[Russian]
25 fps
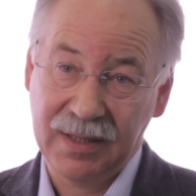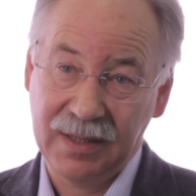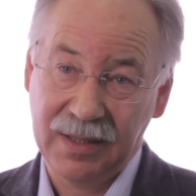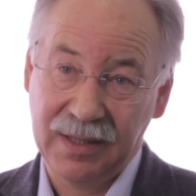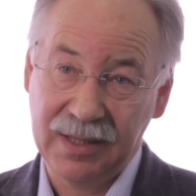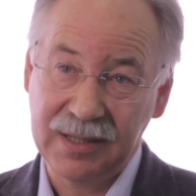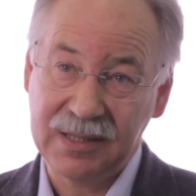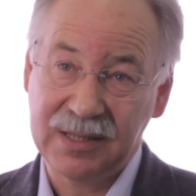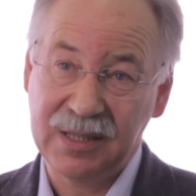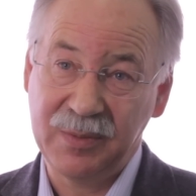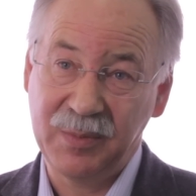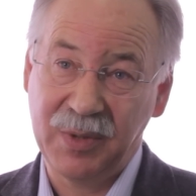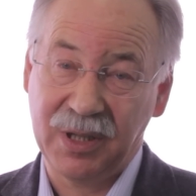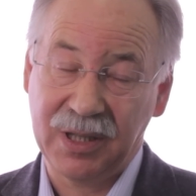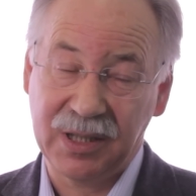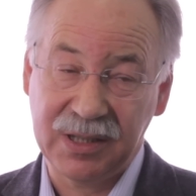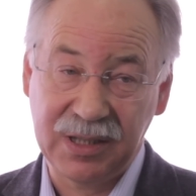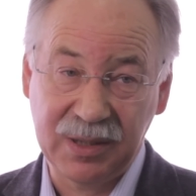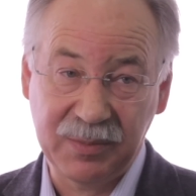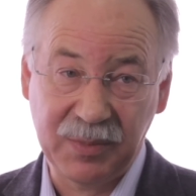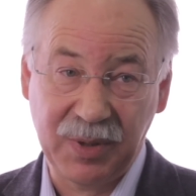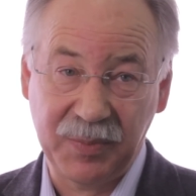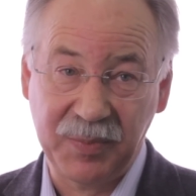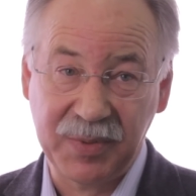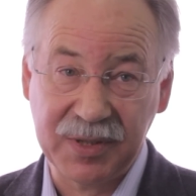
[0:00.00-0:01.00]
Если мы
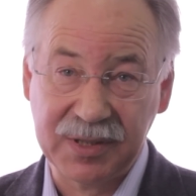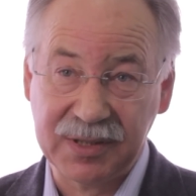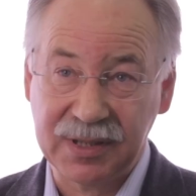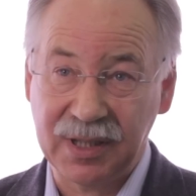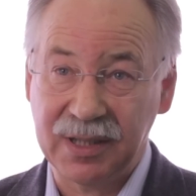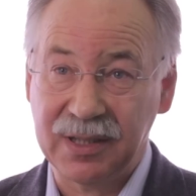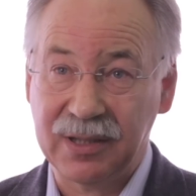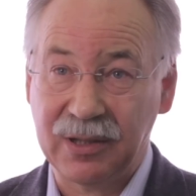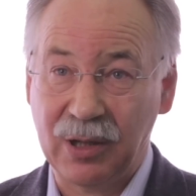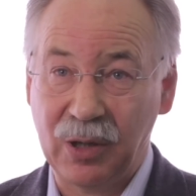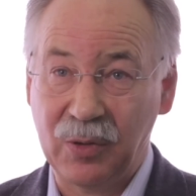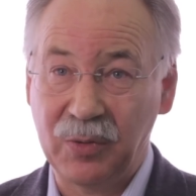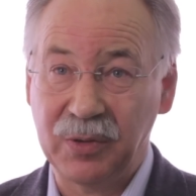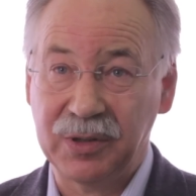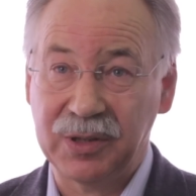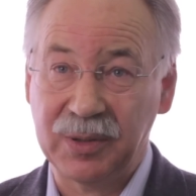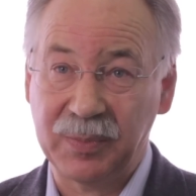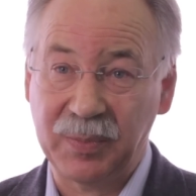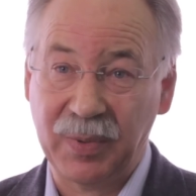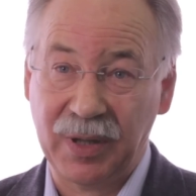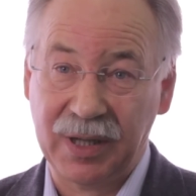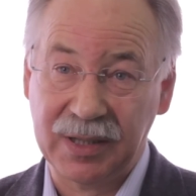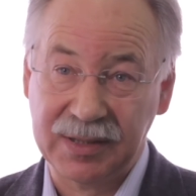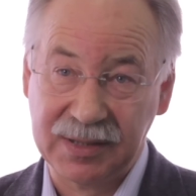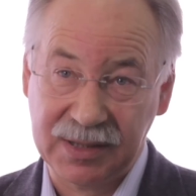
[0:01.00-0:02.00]
хотим описать какой-то
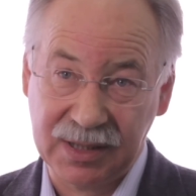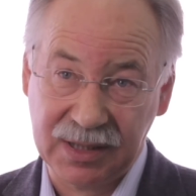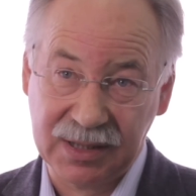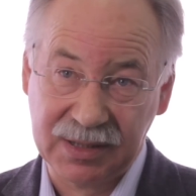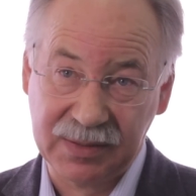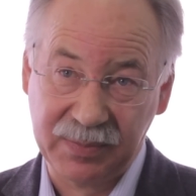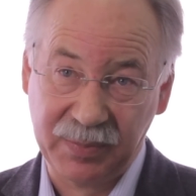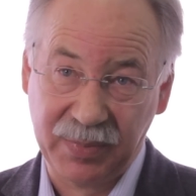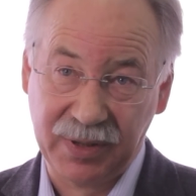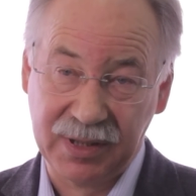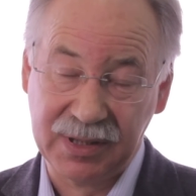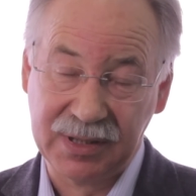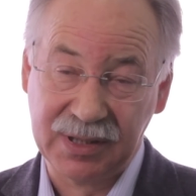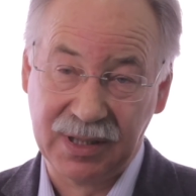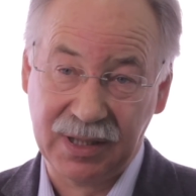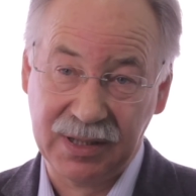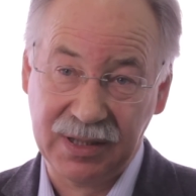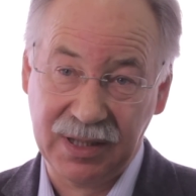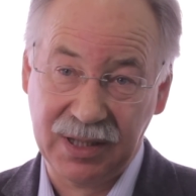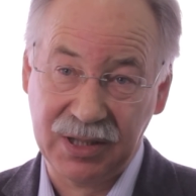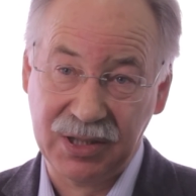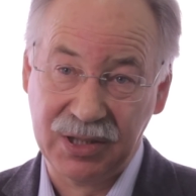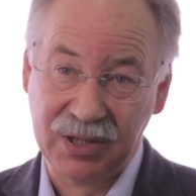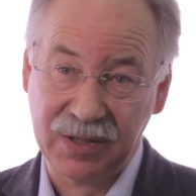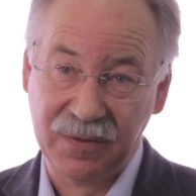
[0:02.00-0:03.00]
процесс,
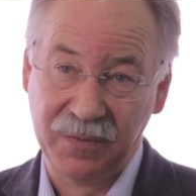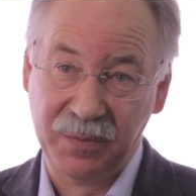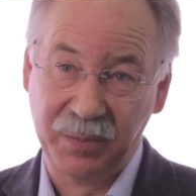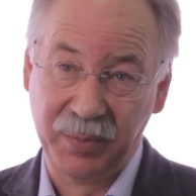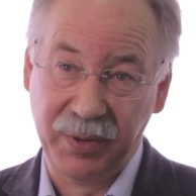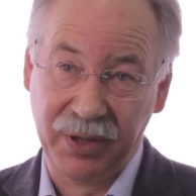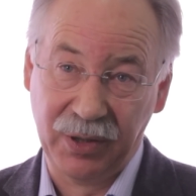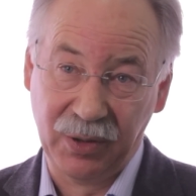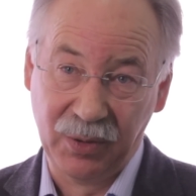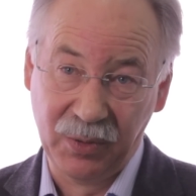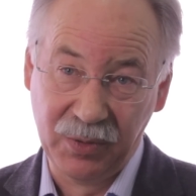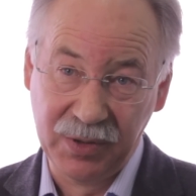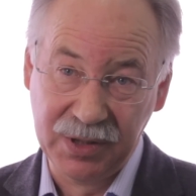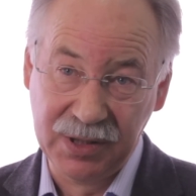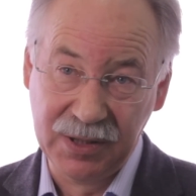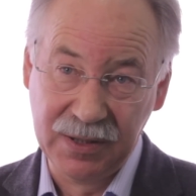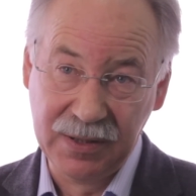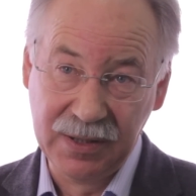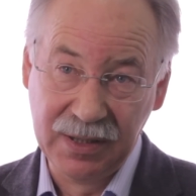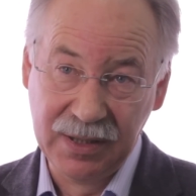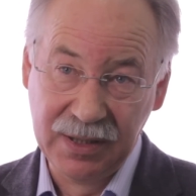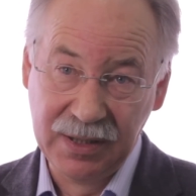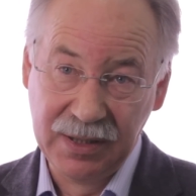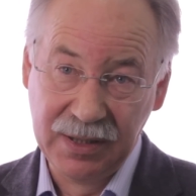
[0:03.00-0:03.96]
происходящий в природе,